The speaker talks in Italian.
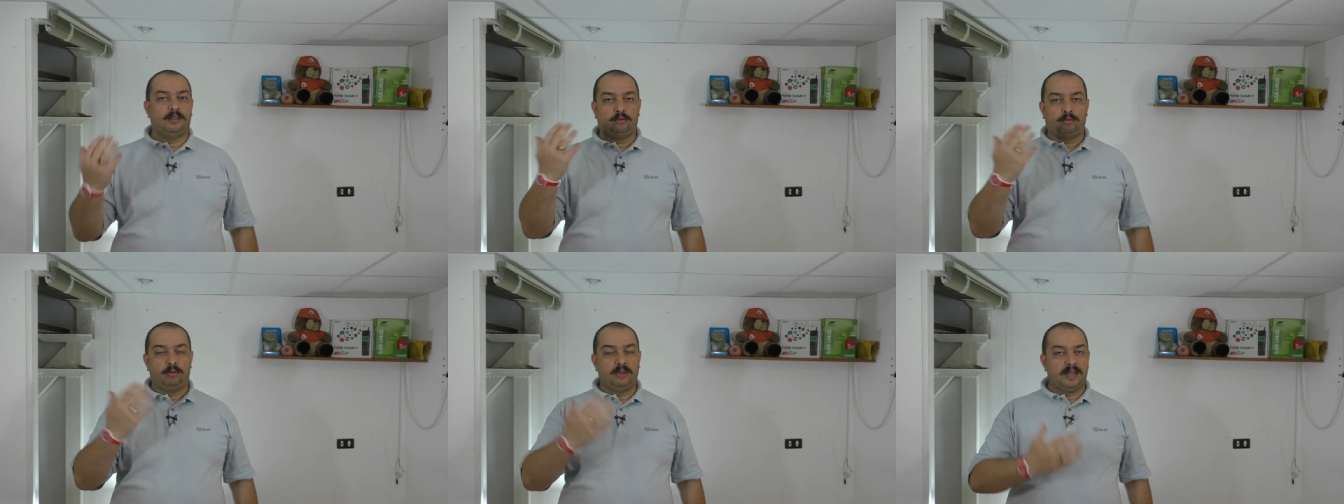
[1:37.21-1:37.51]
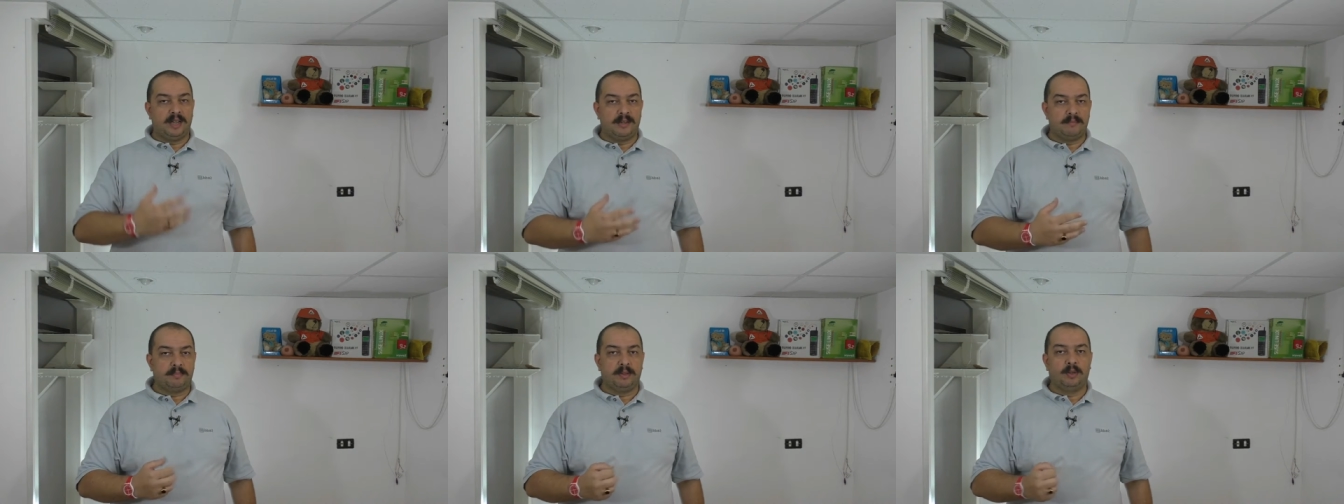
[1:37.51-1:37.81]
sui
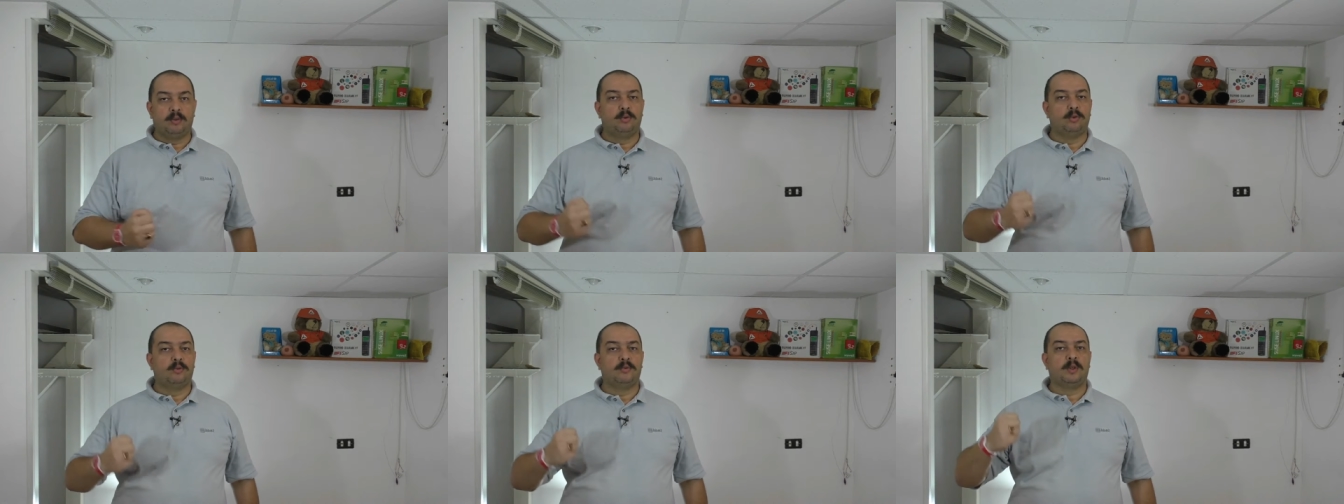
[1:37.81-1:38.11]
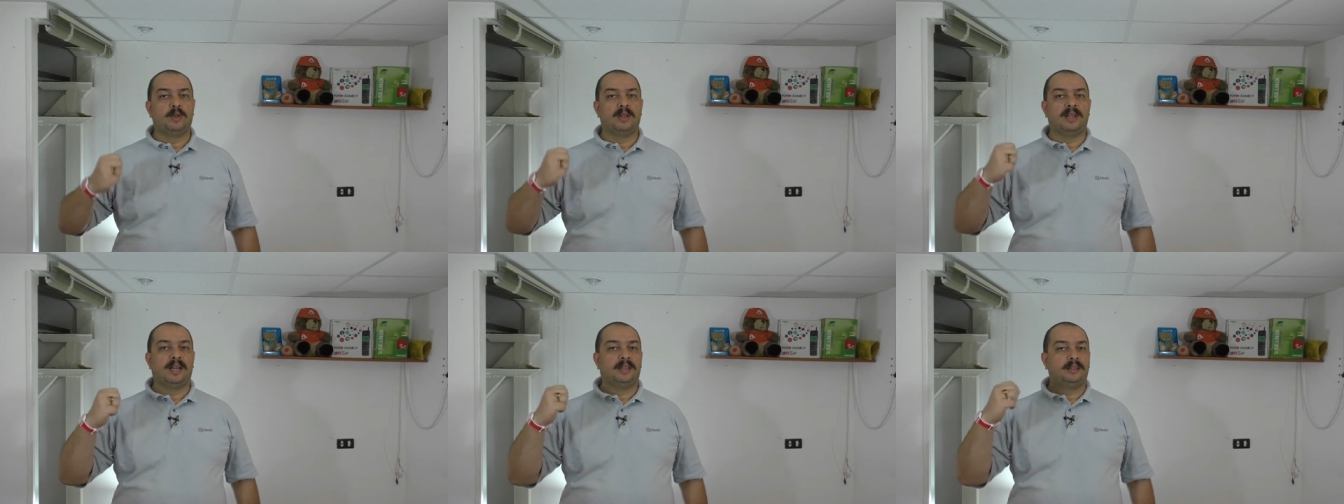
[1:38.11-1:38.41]
campi
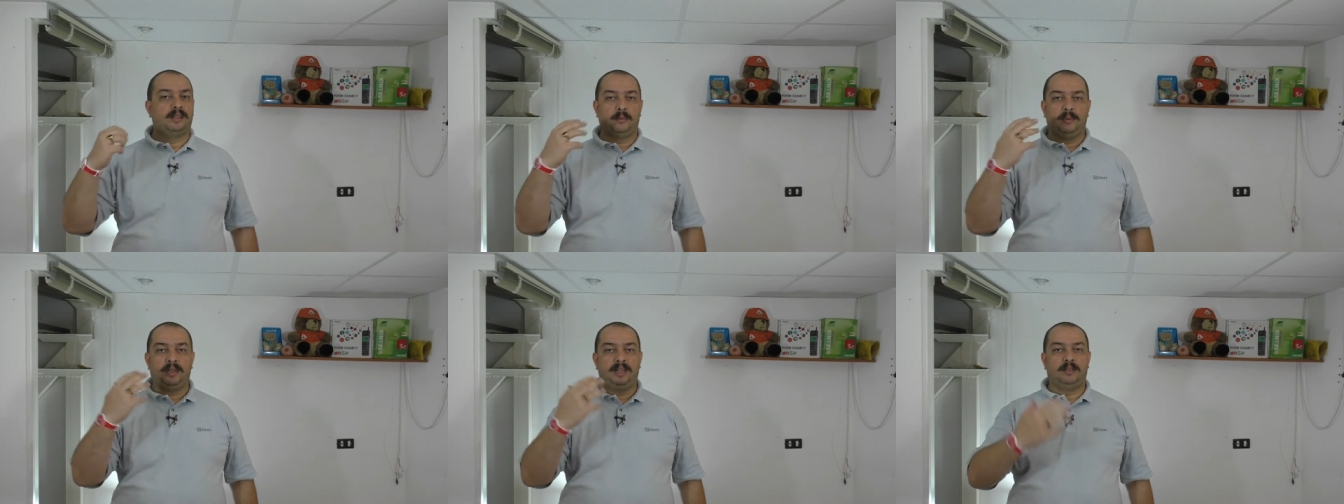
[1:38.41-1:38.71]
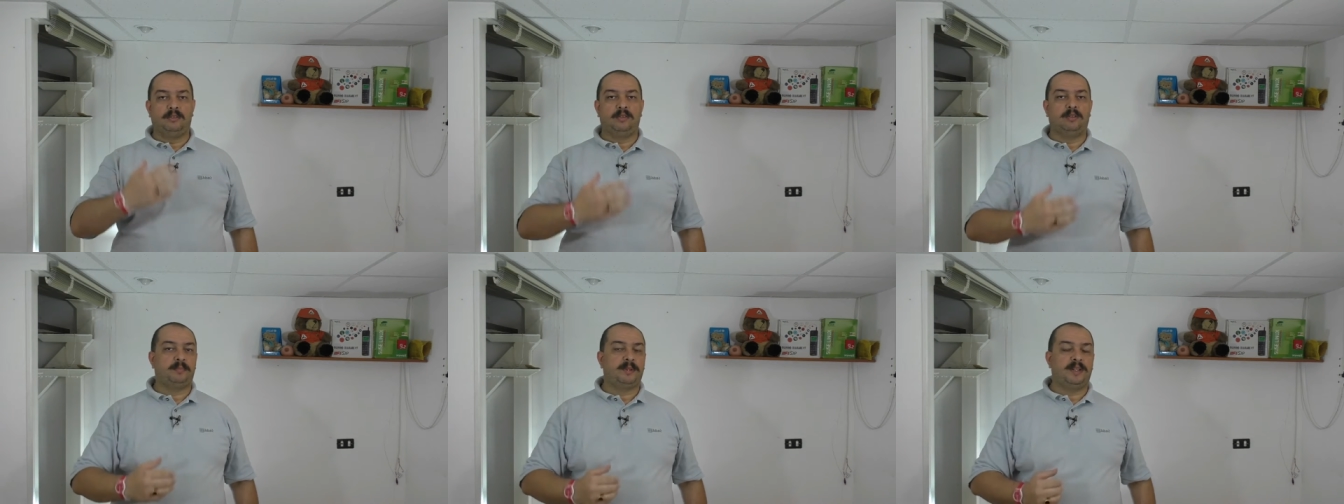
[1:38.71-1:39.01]
alluvionati,
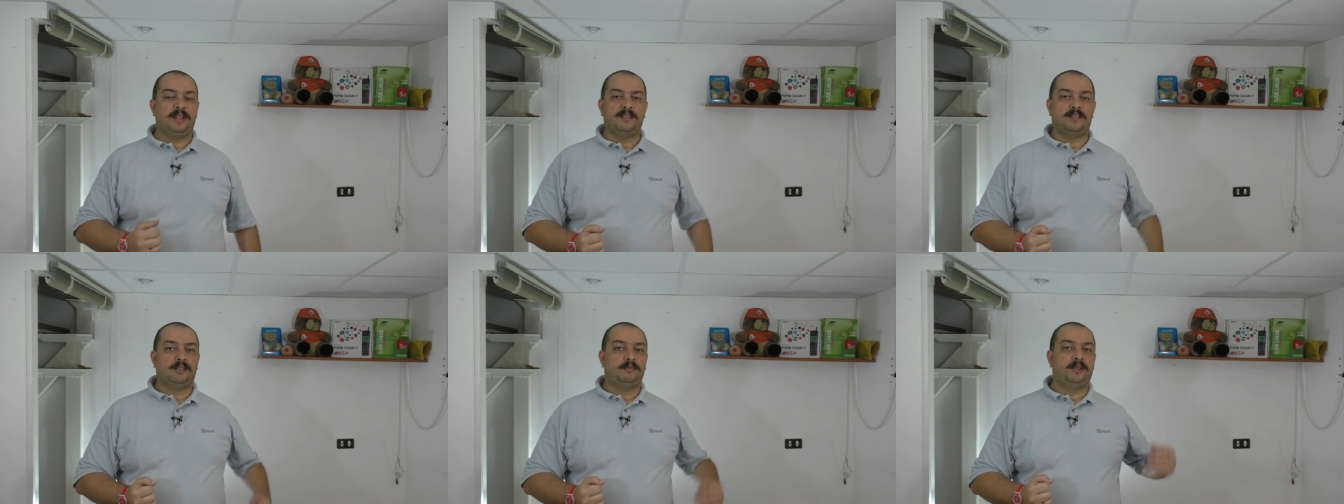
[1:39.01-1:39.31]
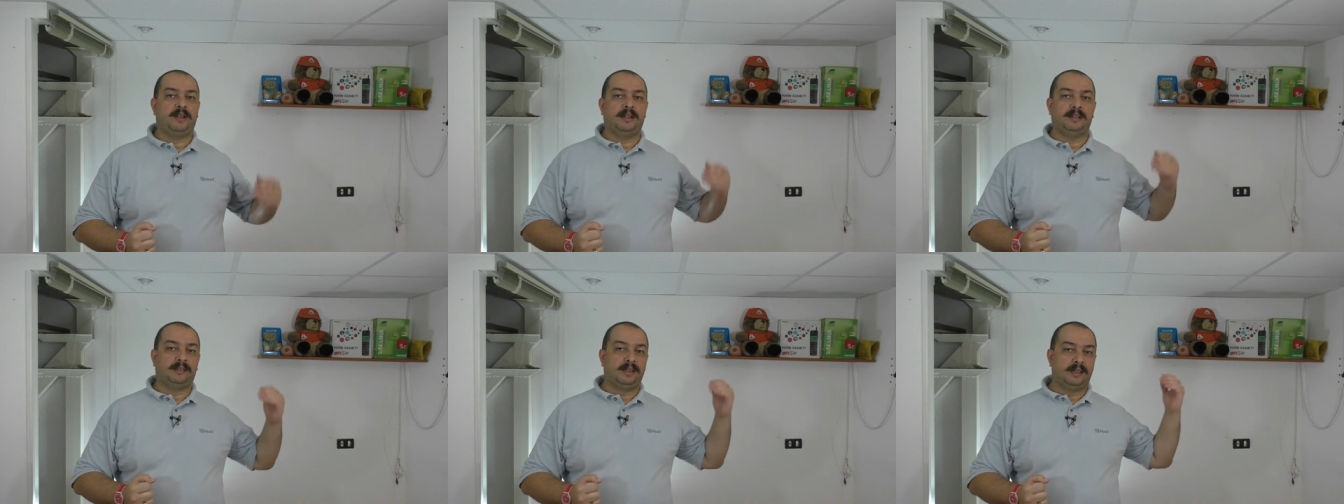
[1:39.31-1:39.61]
quindi l'esperienza
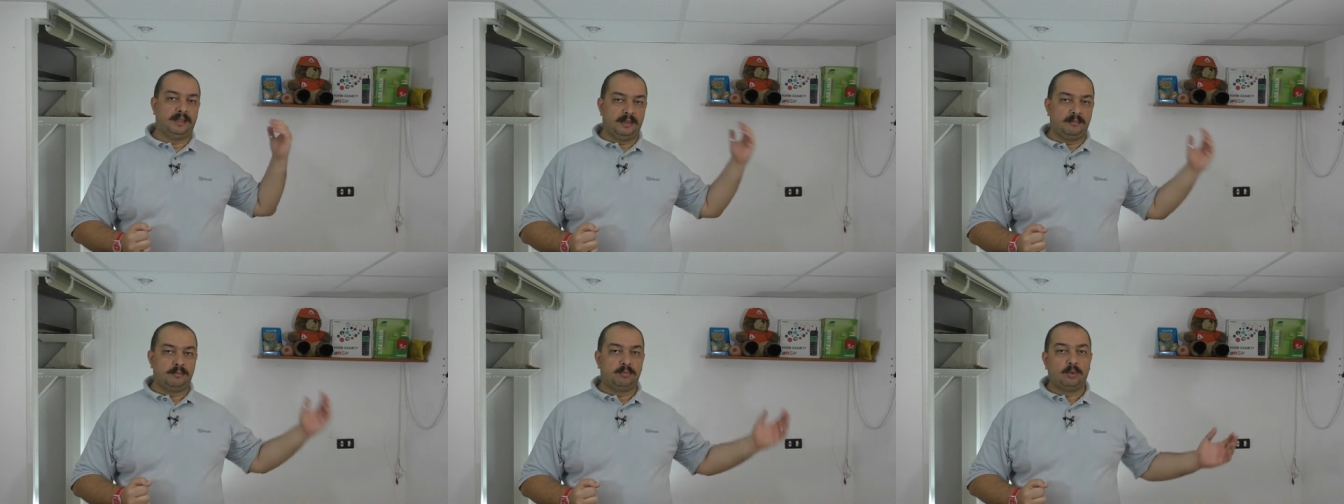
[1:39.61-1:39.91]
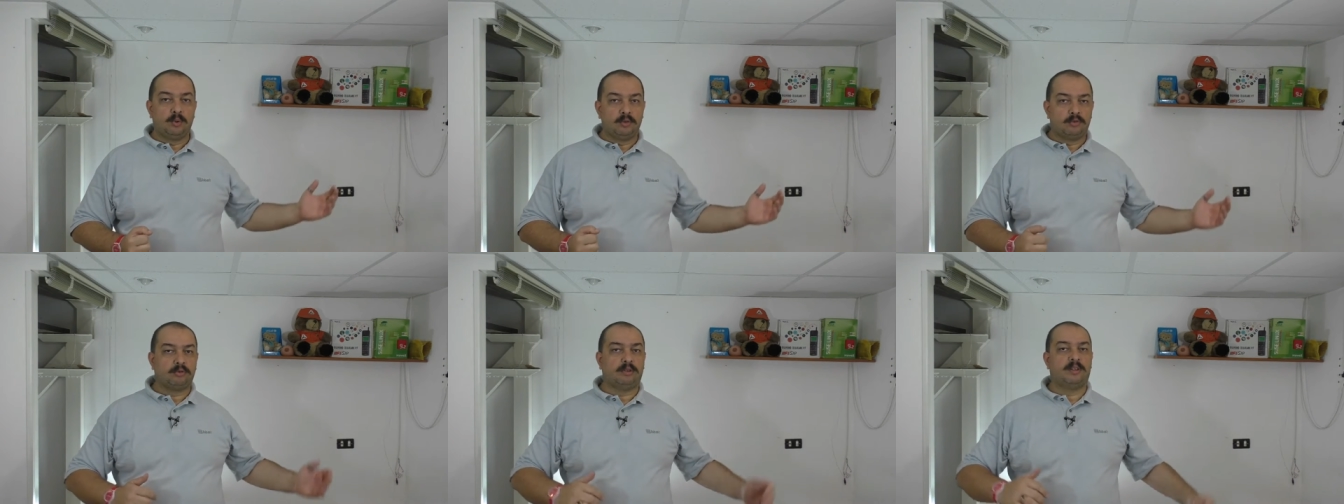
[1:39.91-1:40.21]
fatta in
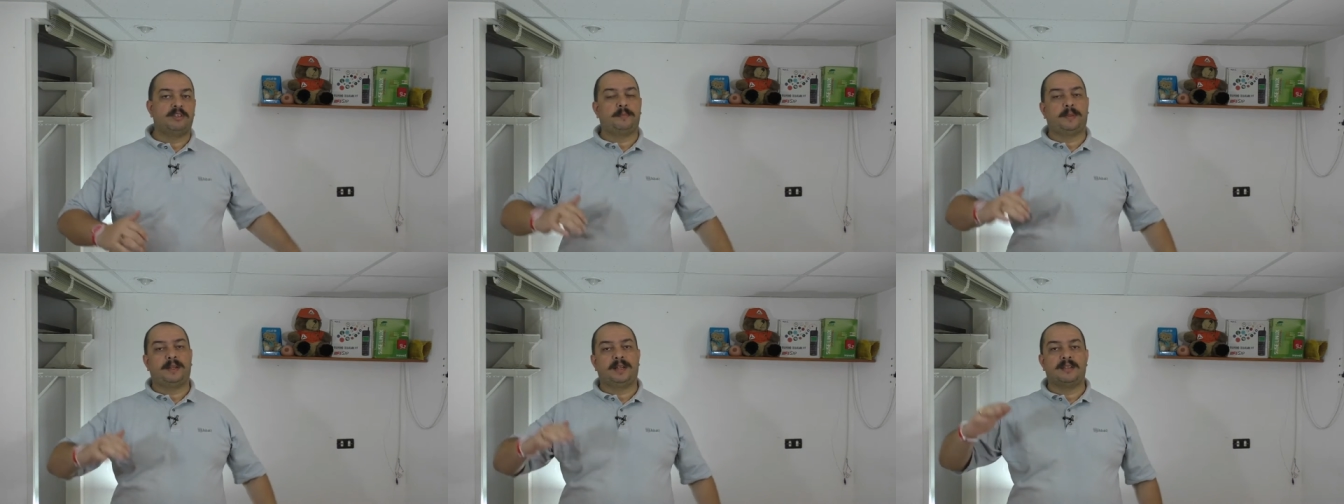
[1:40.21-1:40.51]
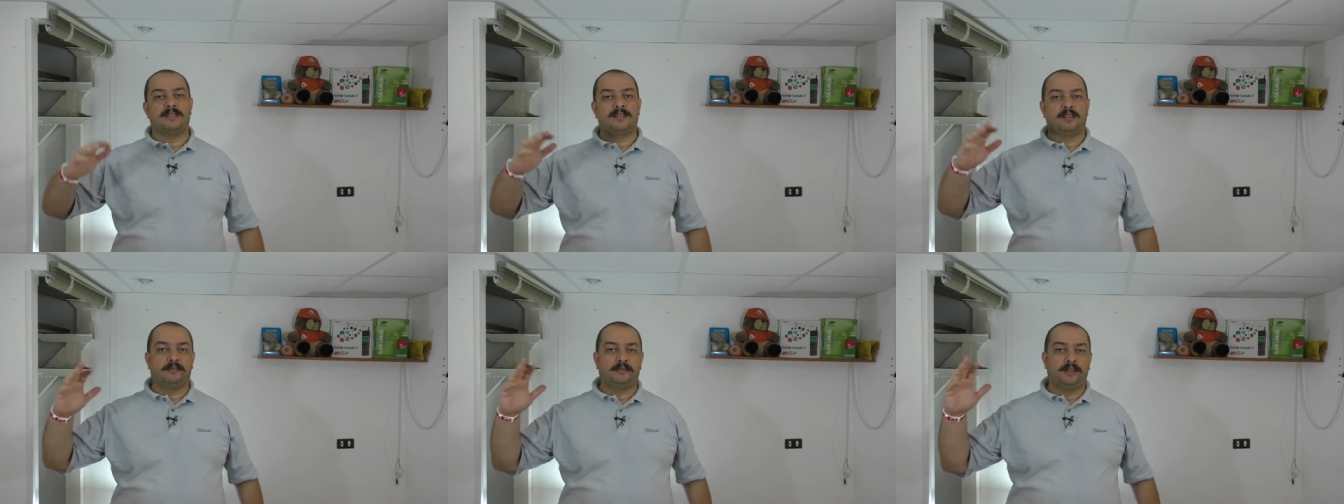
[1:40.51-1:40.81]
Abruzzo,
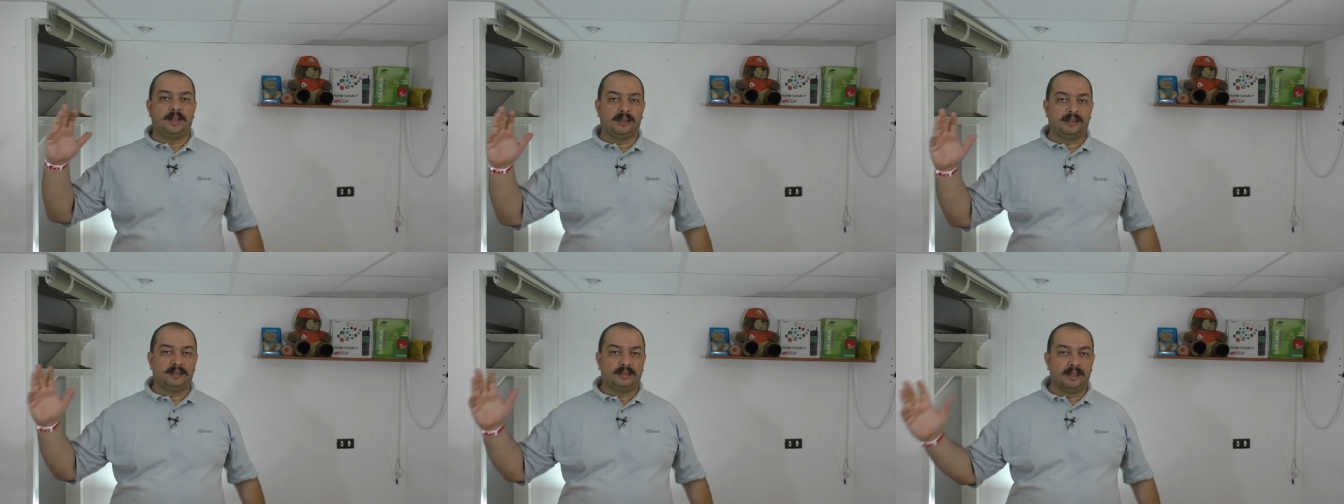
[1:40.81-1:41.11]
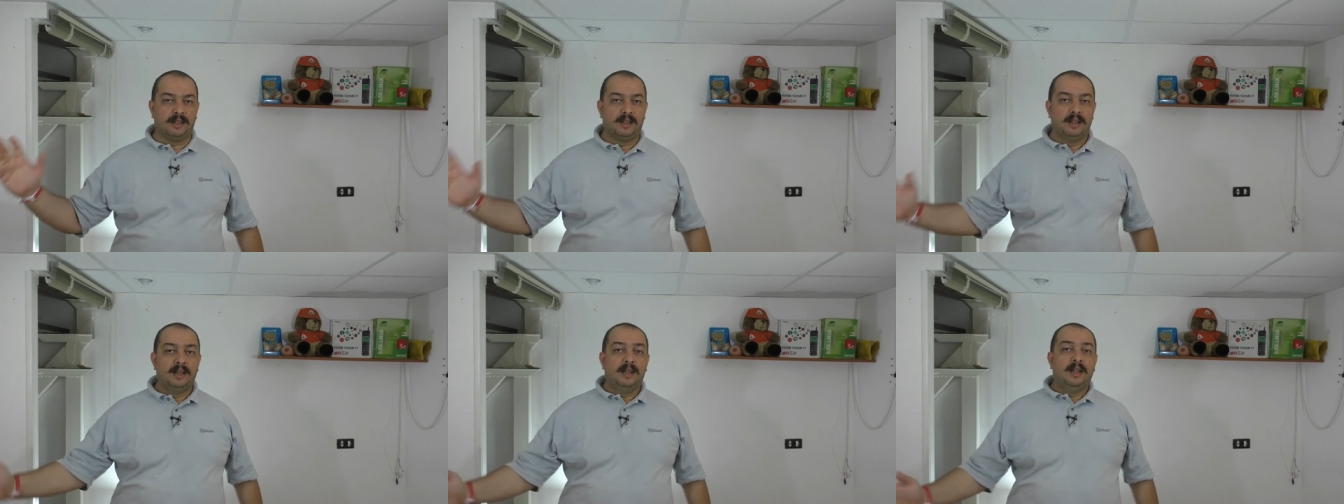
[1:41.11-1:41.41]
l'esperienza fatta